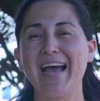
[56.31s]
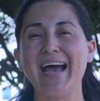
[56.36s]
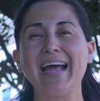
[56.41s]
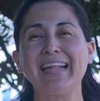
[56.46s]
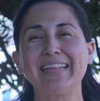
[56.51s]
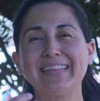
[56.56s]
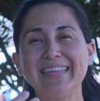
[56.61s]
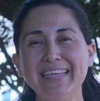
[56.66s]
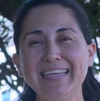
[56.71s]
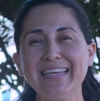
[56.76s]

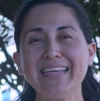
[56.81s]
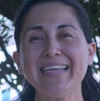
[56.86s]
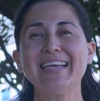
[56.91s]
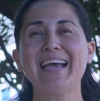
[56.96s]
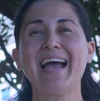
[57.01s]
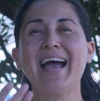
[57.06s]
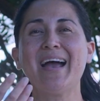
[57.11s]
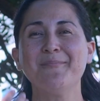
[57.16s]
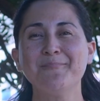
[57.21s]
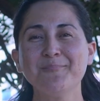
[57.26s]
a ti,
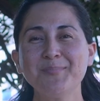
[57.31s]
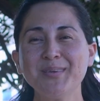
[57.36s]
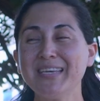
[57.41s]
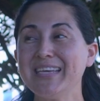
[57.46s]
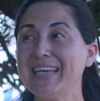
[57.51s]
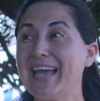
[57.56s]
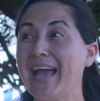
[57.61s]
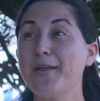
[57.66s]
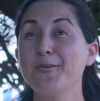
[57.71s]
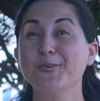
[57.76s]
a
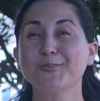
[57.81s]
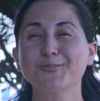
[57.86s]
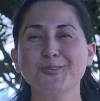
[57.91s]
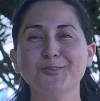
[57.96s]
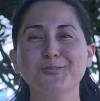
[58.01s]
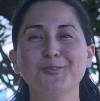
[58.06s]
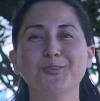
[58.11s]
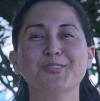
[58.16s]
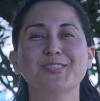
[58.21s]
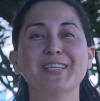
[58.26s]
mí, a
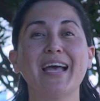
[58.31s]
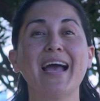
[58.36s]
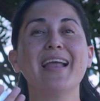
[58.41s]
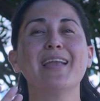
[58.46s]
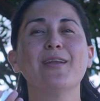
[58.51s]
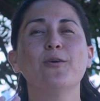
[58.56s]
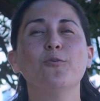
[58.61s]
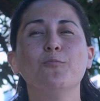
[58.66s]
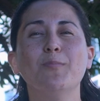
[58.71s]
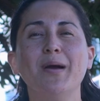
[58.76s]
nosotros, a
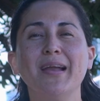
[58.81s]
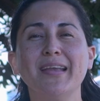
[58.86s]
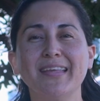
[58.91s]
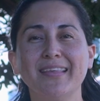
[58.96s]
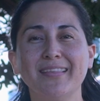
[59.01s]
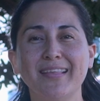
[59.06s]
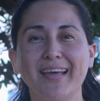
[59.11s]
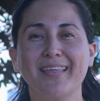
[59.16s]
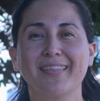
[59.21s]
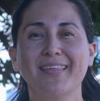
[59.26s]
la
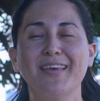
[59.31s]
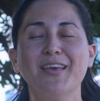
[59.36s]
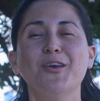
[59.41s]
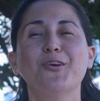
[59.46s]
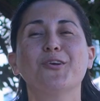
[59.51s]
humanidad,